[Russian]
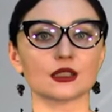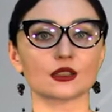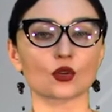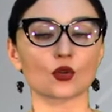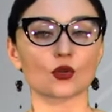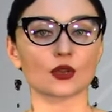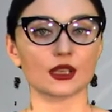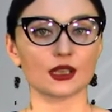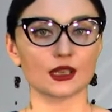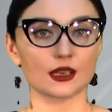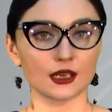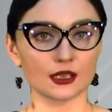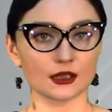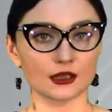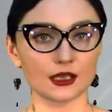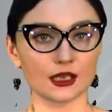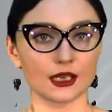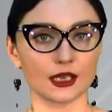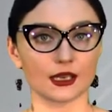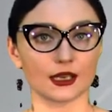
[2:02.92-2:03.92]
строгие
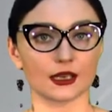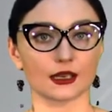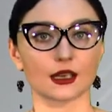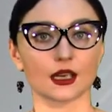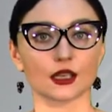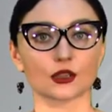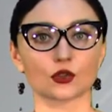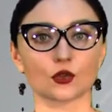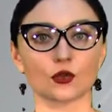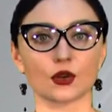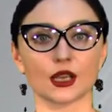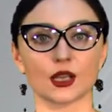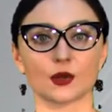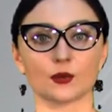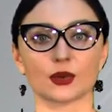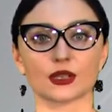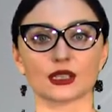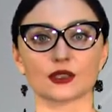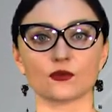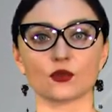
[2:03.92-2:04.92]
критерии, которые
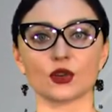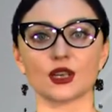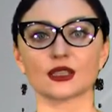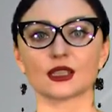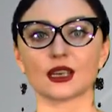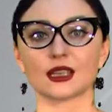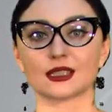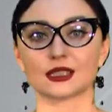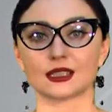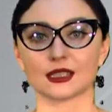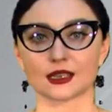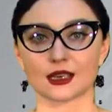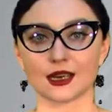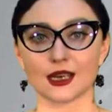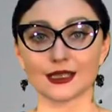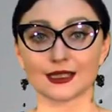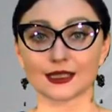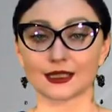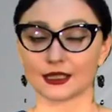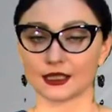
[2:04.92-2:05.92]
позволят
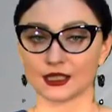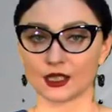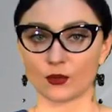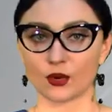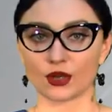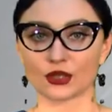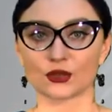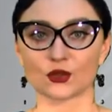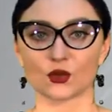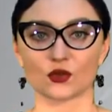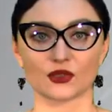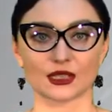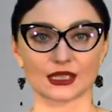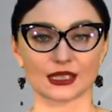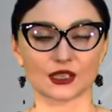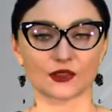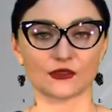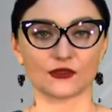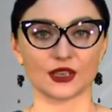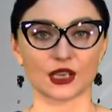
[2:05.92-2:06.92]
отсекать
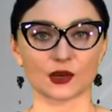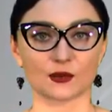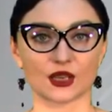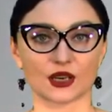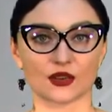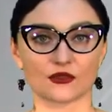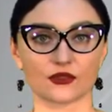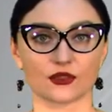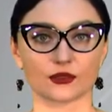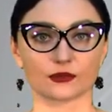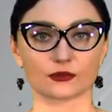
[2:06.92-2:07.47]
недобросовестных фермеров.